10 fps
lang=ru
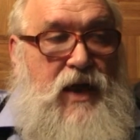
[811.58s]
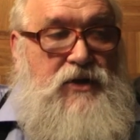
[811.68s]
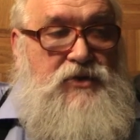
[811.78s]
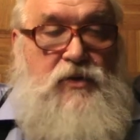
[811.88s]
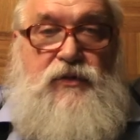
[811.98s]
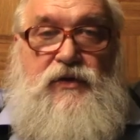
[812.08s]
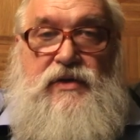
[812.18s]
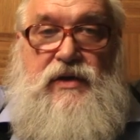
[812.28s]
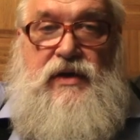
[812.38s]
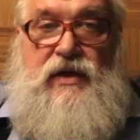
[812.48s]
чтобы
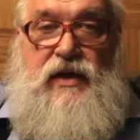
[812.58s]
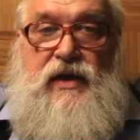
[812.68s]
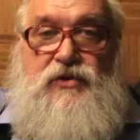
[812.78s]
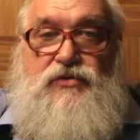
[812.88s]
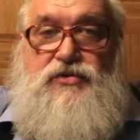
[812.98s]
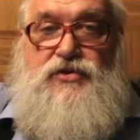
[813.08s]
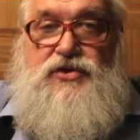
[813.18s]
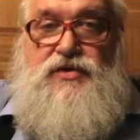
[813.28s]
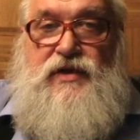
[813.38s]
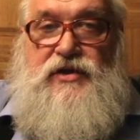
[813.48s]
вот радиус
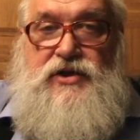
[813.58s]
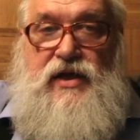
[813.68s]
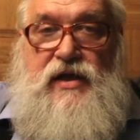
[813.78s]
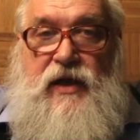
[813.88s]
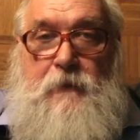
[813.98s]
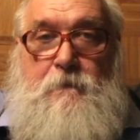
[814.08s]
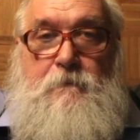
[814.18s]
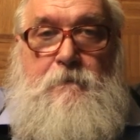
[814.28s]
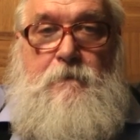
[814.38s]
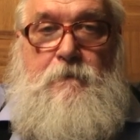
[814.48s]
Шварцшильда
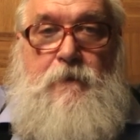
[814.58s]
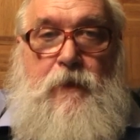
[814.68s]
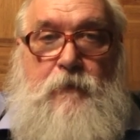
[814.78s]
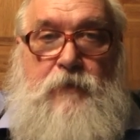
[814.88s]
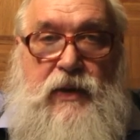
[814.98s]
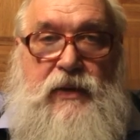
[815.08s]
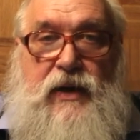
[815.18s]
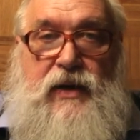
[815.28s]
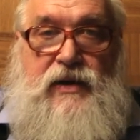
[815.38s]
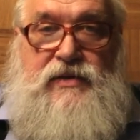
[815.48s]
был
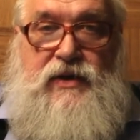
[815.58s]
как раз